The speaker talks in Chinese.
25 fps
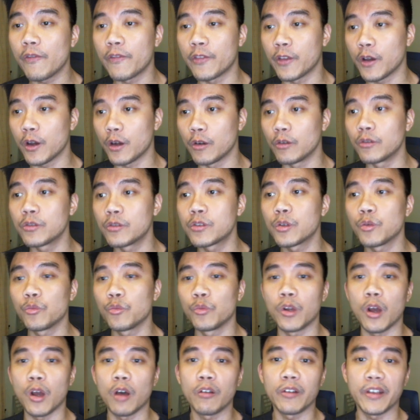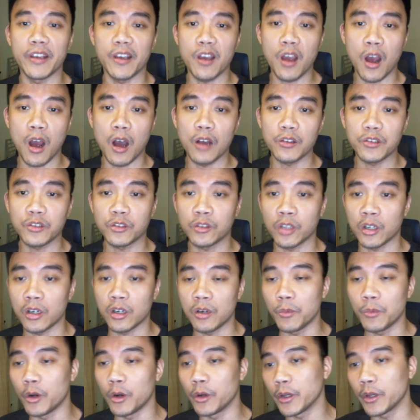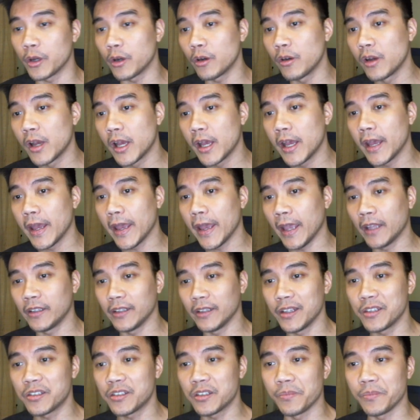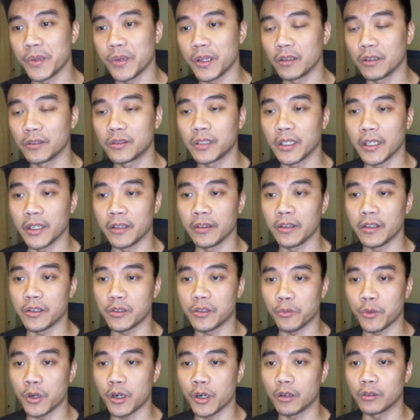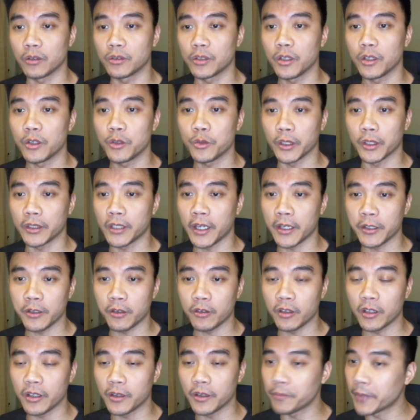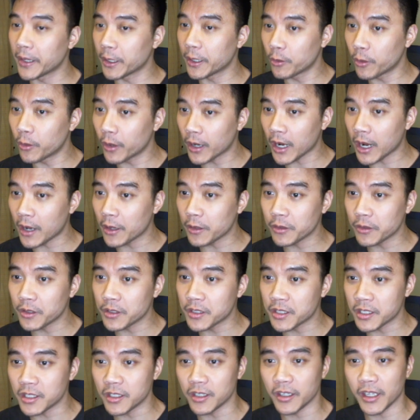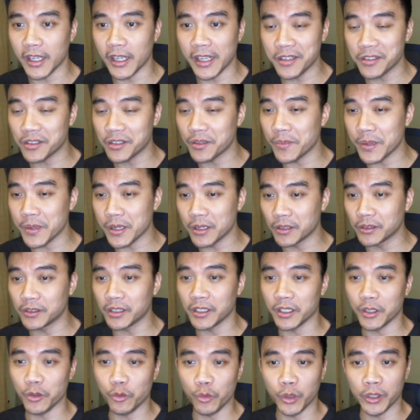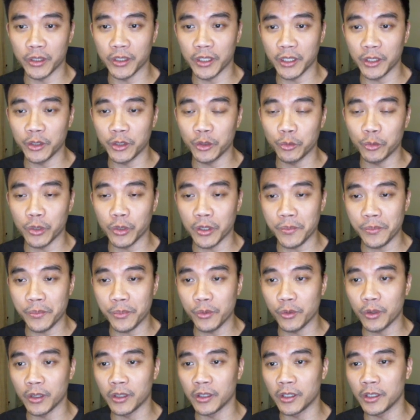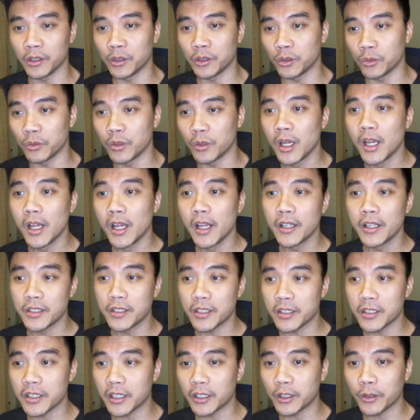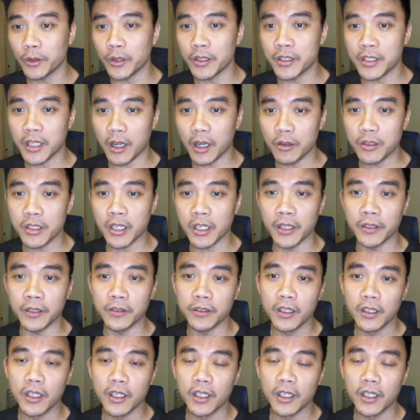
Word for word: of those would only cause turmoil and instability in this world。所以他用了美国刚刚用的字，instability，稳定度跟不稳定度，这些都会造成。